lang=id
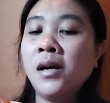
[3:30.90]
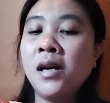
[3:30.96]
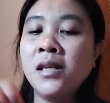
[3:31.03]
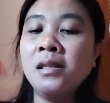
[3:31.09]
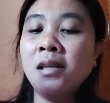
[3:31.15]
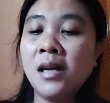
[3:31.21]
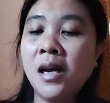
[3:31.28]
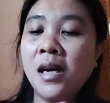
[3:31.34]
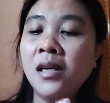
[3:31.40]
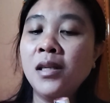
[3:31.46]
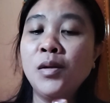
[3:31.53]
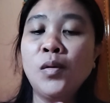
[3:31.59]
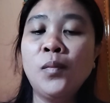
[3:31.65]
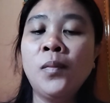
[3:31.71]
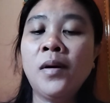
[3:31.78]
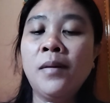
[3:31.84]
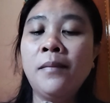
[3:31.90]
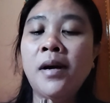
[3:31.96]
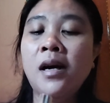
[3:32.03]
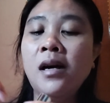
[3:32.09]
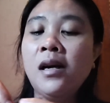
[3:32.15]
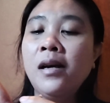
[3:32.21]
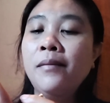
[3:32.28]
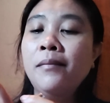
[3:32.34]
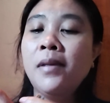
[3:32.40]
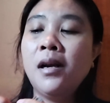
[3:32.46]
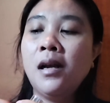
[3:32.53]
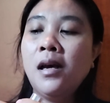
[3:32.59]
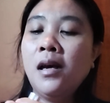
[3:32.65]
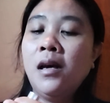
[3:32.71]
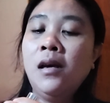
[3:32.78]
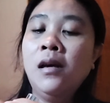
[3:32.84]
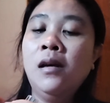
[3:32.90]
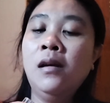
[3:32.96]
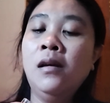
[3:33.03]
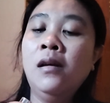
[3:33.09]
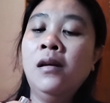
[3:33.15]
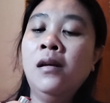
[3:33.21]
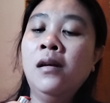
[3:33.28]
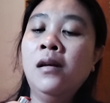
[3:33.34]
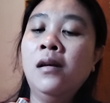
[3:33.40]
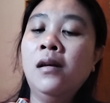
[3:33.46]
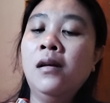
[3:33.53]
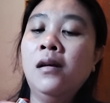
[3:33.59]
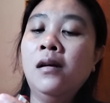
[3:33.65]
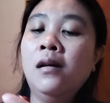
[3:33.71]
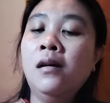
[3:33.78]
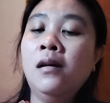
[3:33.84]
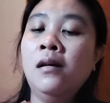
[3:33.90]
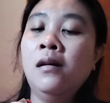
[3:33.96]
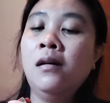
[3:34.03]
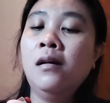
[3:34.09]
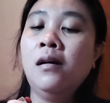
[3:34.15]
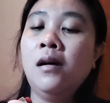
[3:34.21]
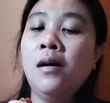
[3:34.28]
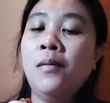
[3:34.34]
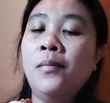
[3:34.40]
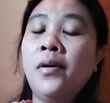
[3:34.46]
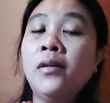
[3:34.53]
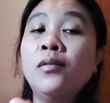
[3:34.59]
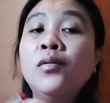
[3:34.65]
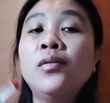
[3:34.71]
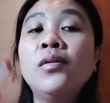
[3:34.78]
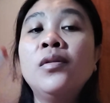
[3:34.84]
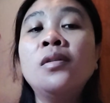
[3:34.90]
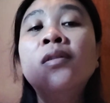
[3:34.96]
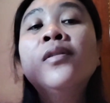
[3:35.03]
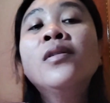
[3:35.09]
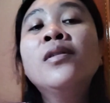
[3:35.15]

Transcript: pernah sekali nyoba make malah uh, apa itu